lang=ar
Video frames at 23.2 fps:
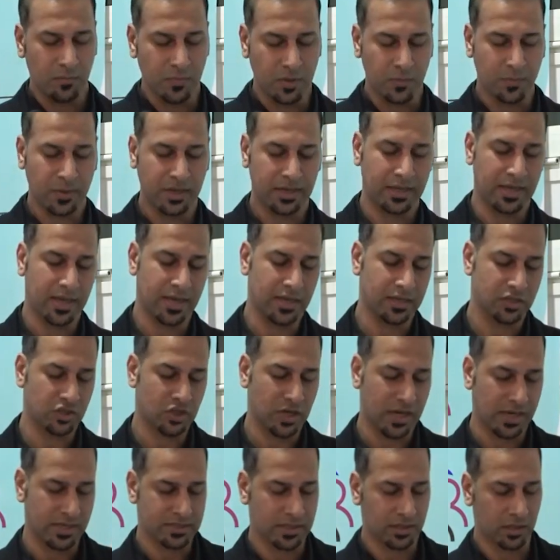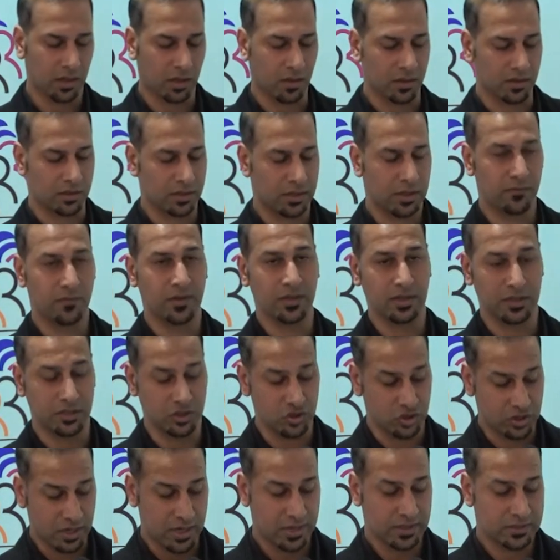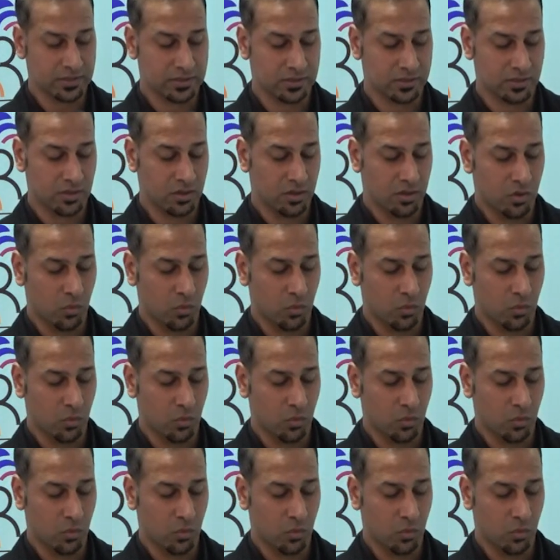من بينها جائزة القطيف للإنجاز